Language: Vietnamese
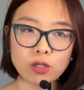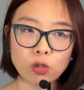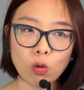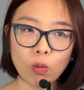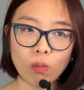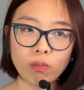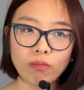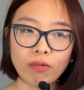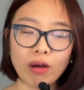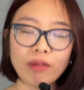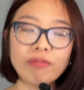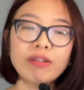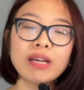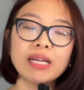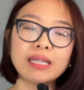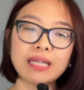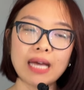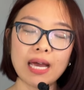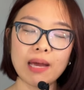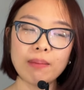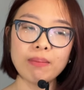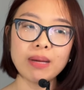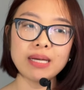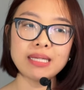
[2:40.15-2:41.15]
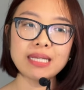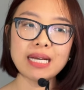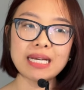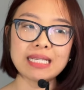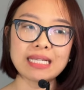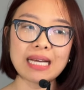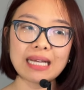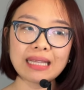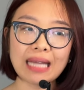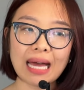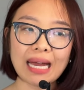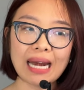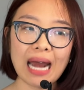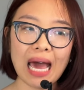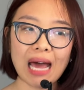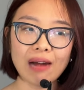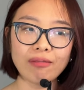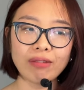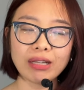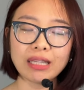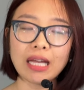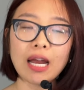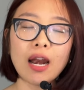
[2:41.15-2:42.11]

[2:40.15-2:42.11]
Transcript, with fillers: thể dục và vì thế mới xảy ra tai nạn.